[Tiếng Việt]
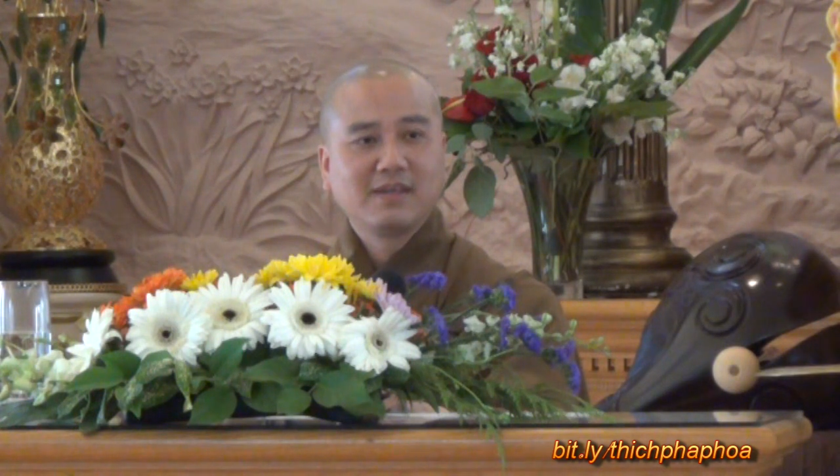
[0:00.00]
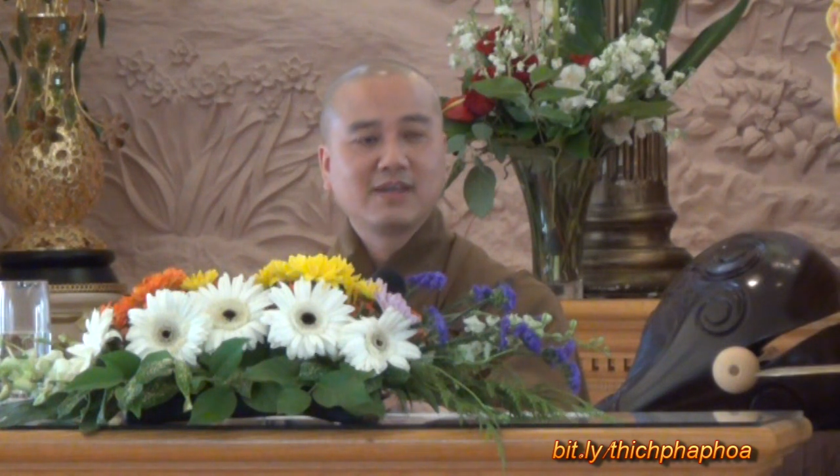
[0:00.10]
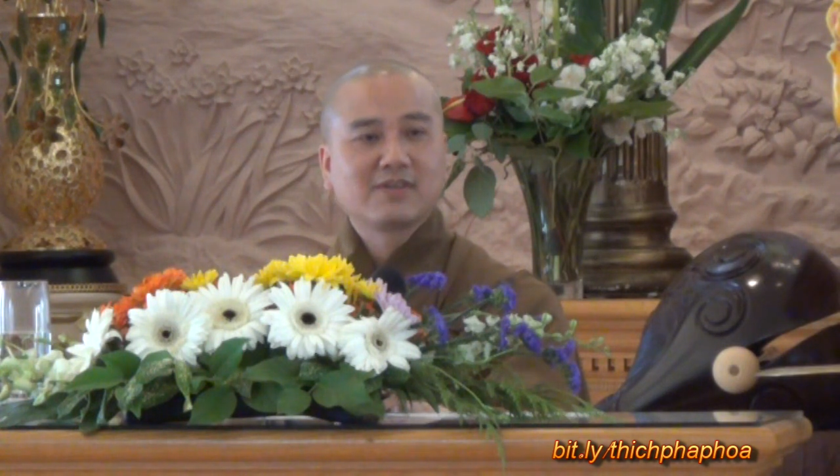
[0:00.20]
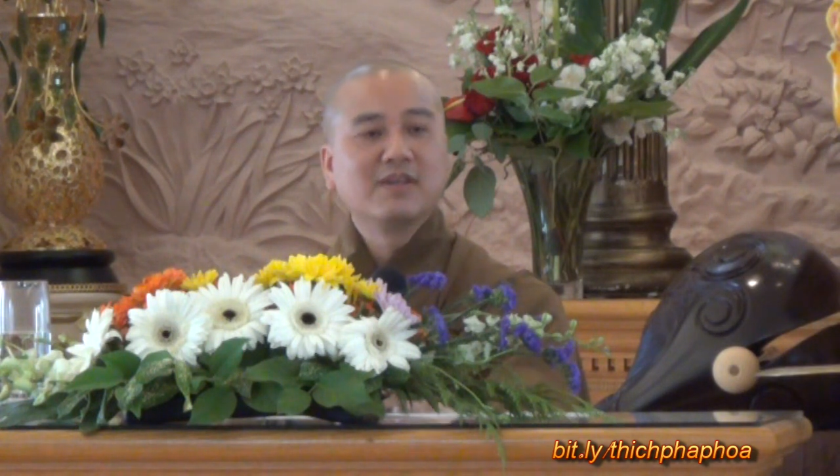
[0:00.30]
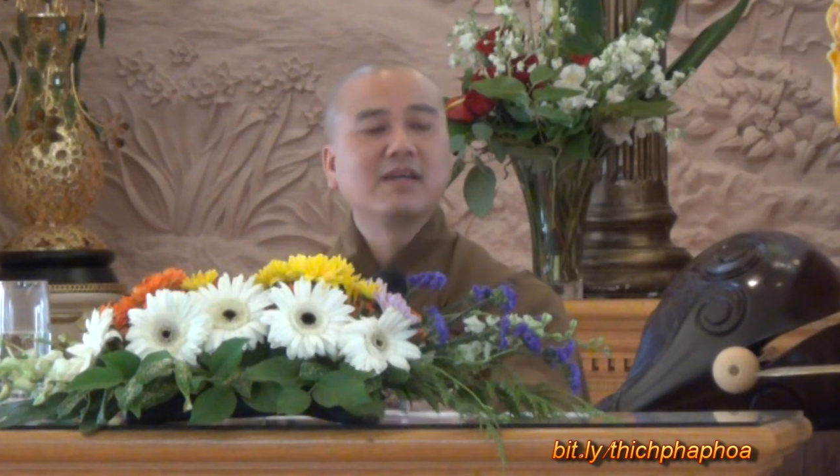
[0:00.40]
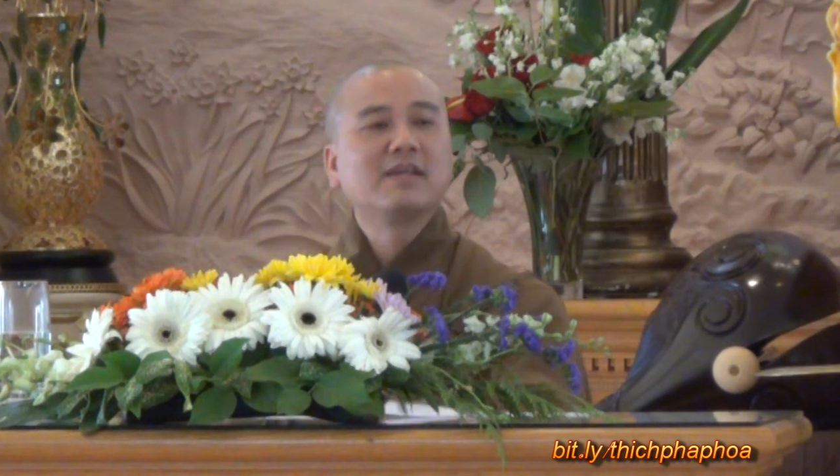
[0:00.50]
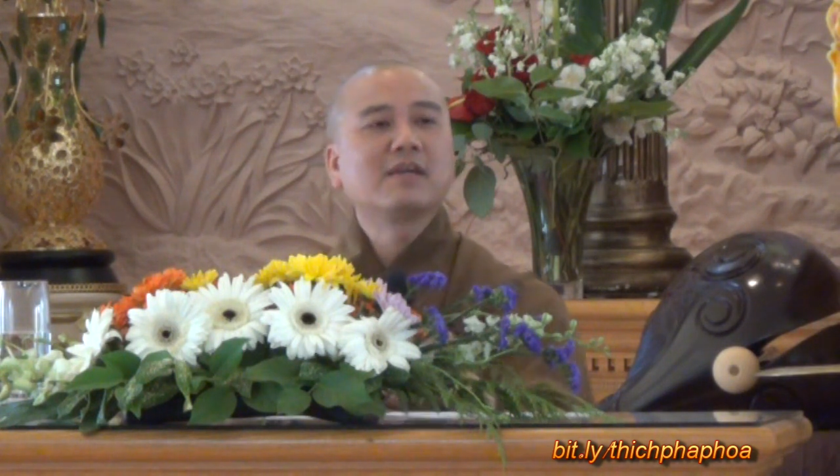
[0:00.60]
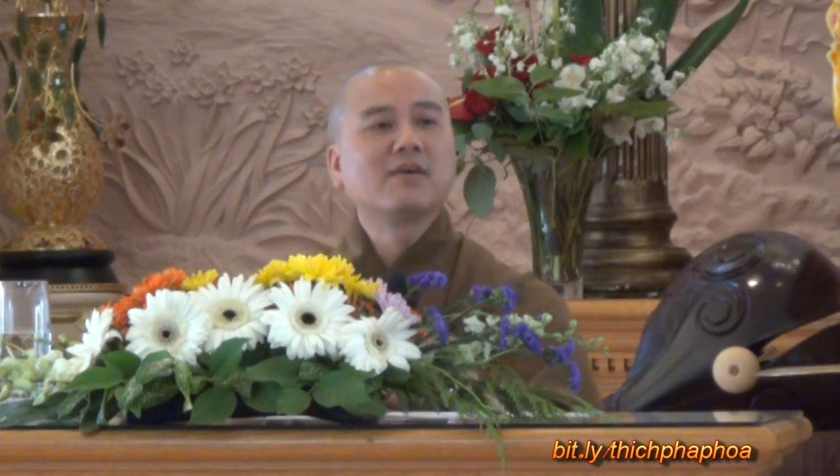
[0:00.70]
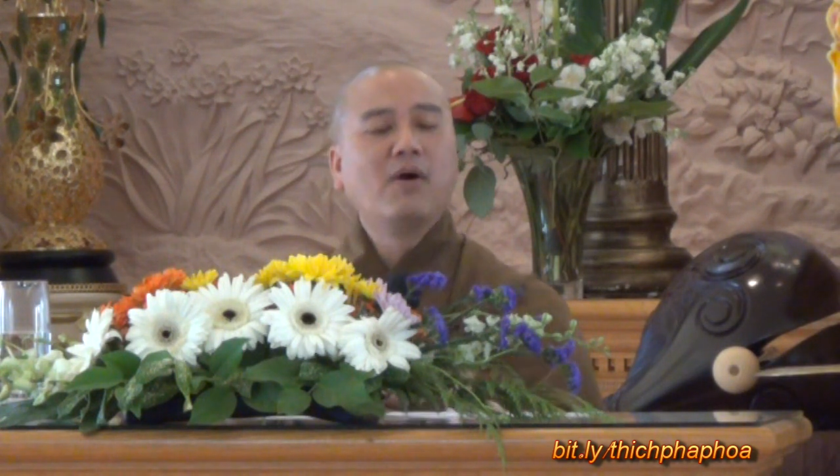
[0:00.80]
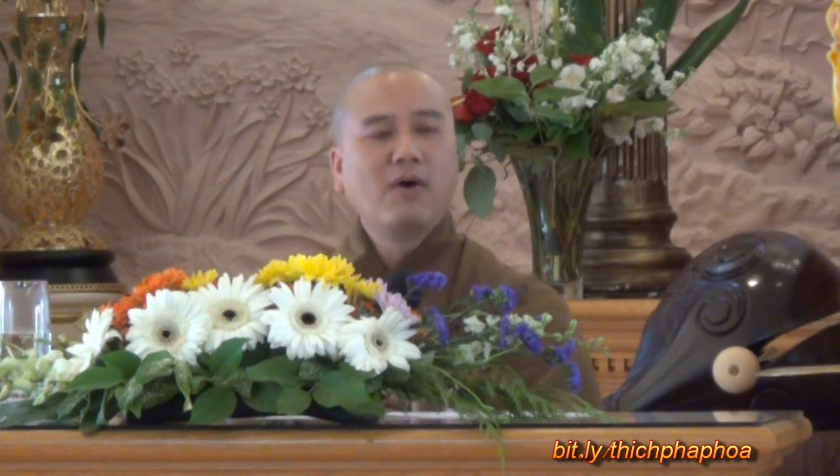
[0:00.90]
cho nên nó
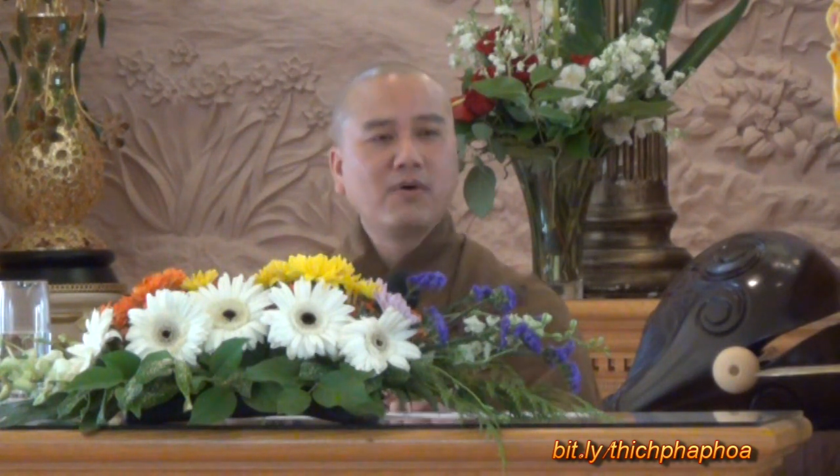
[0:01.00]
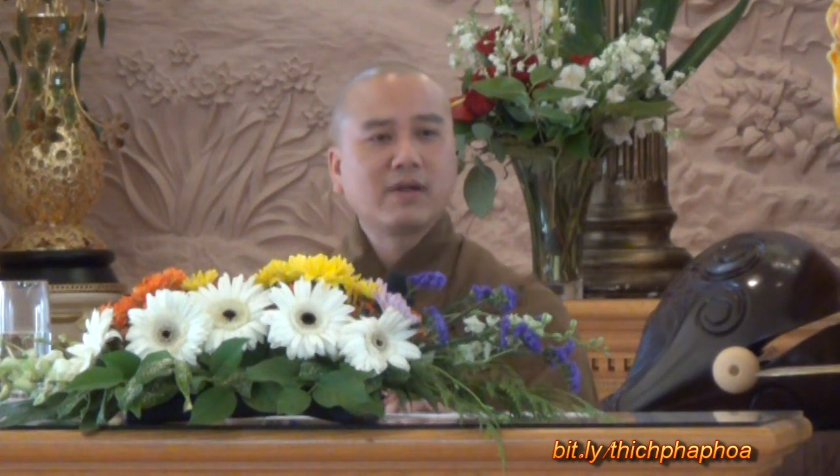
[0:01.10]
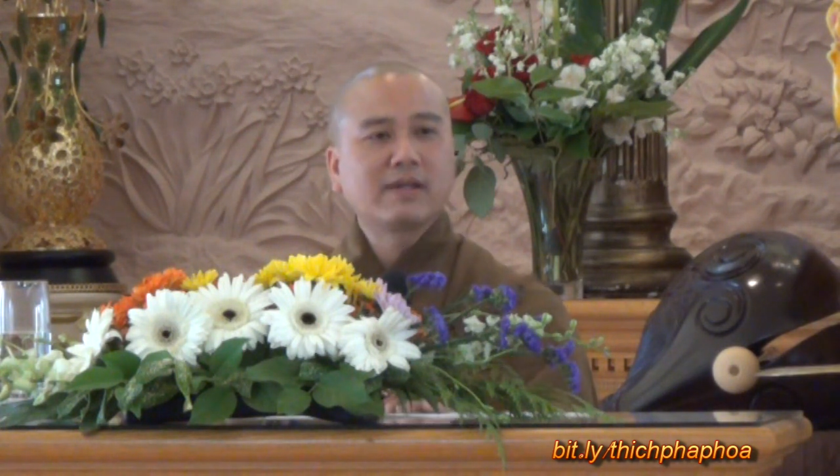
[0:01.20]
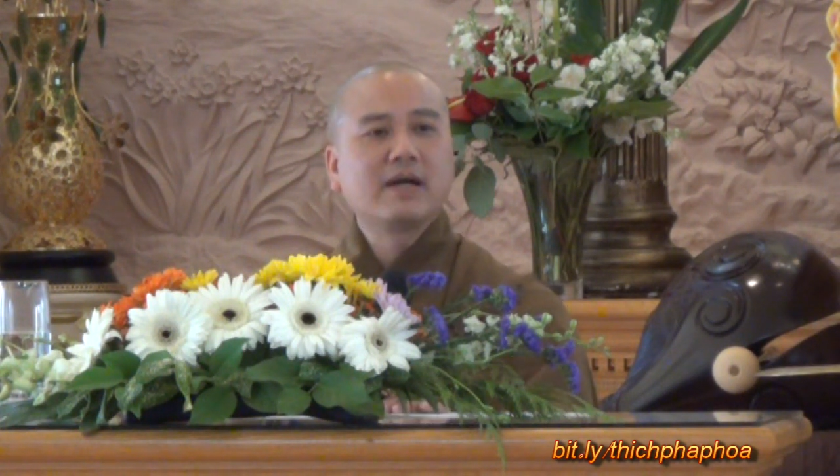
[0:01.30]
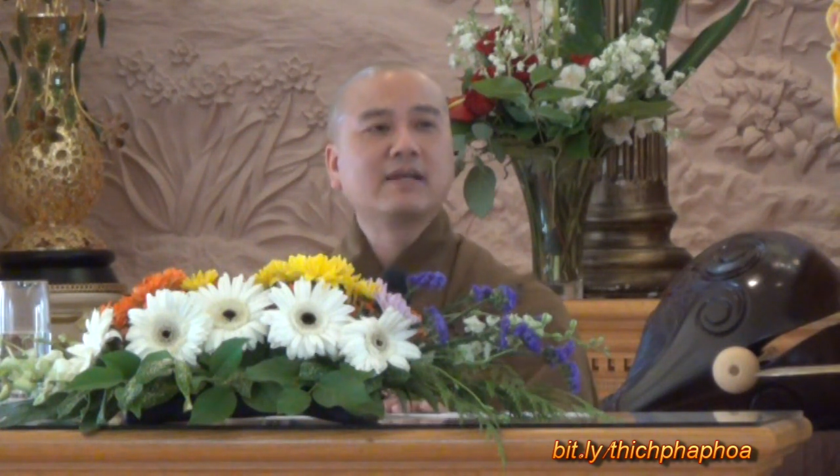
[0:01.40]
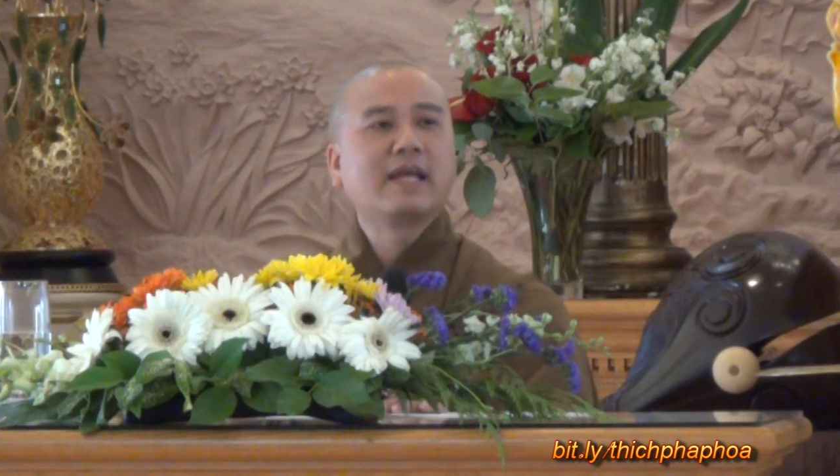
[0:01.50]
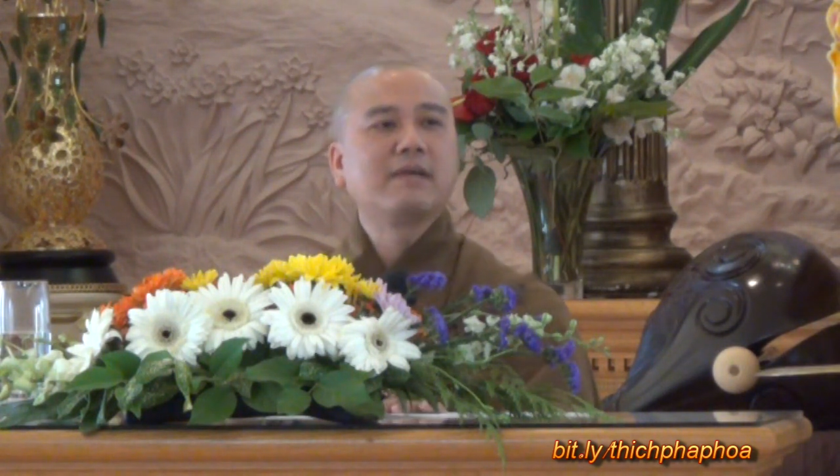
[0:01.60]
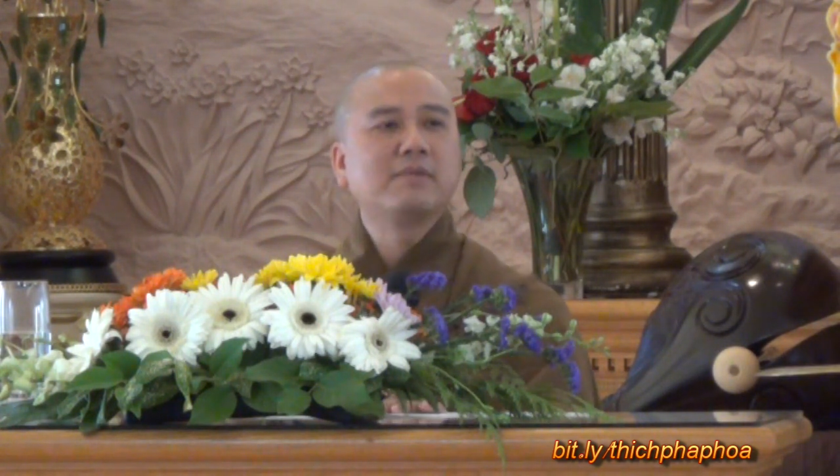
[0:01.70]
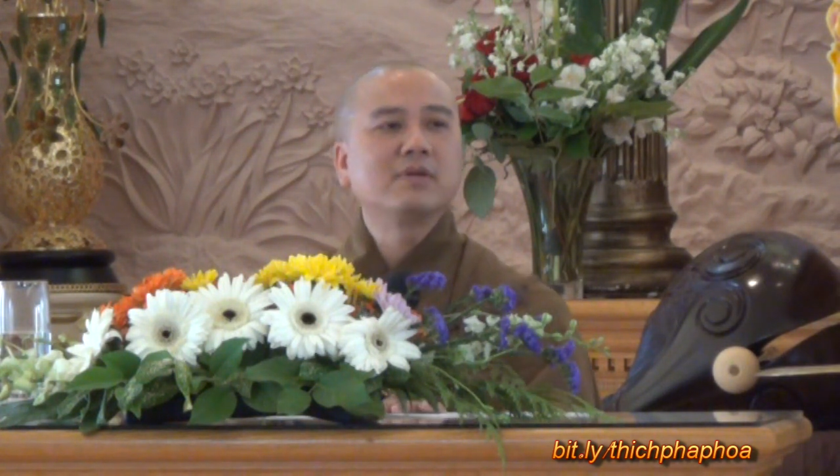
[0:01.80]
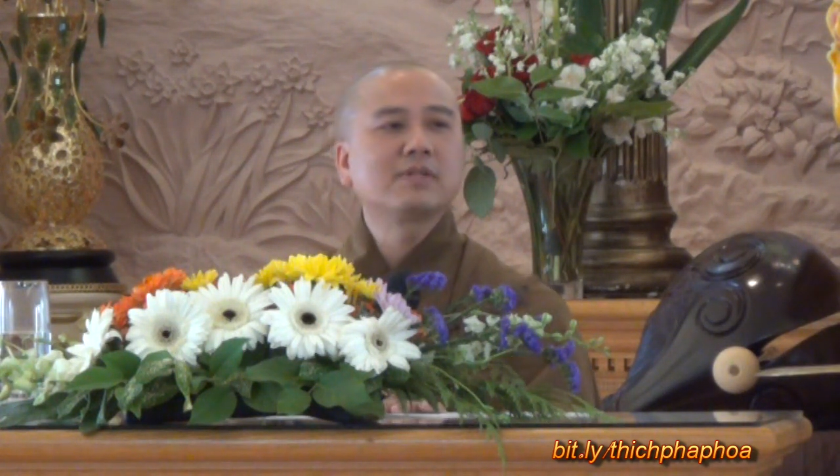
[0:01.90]
ngộ là đời này
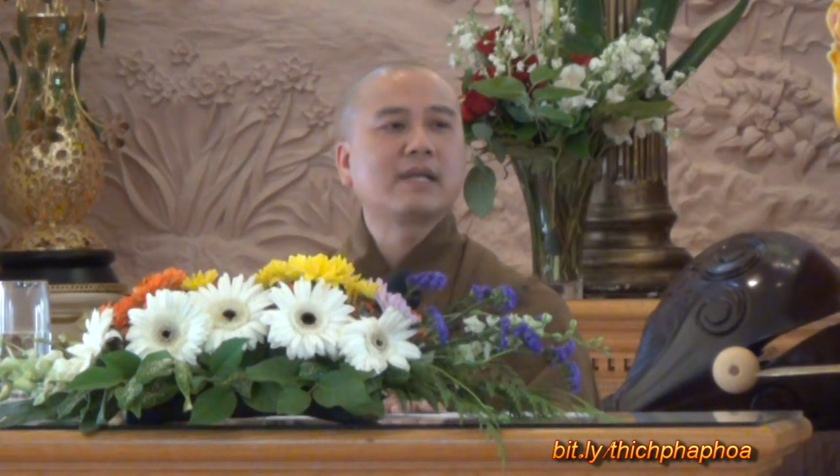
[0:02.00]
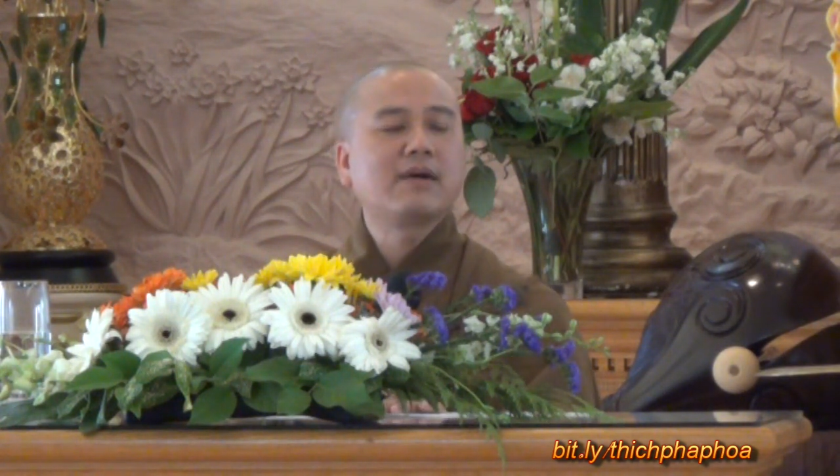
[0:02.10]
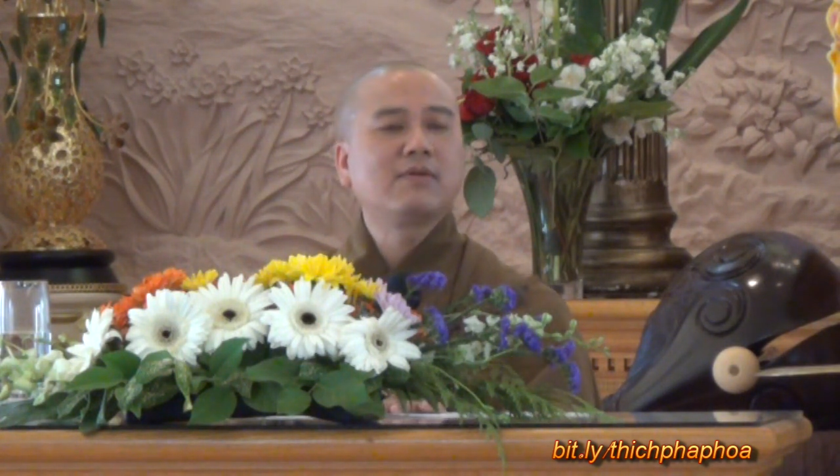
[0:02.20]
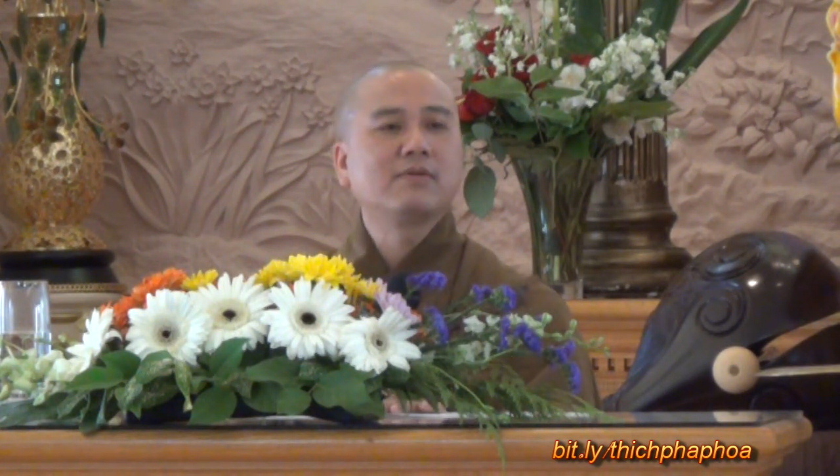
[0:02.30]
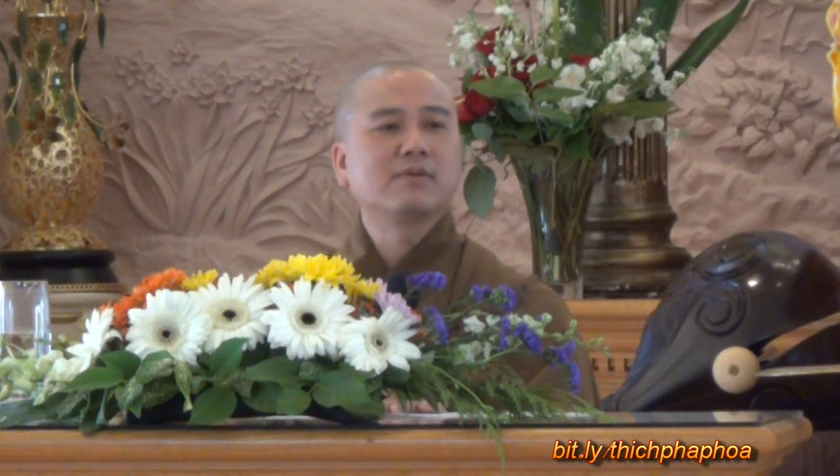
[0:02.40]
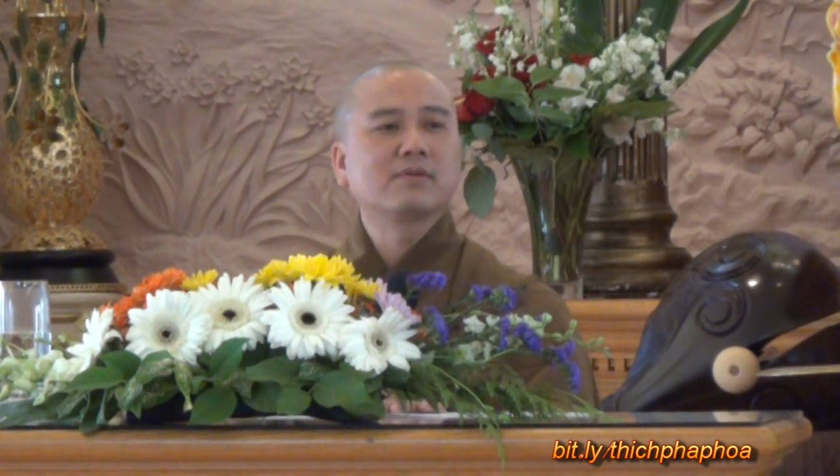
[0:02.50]
mình nói sao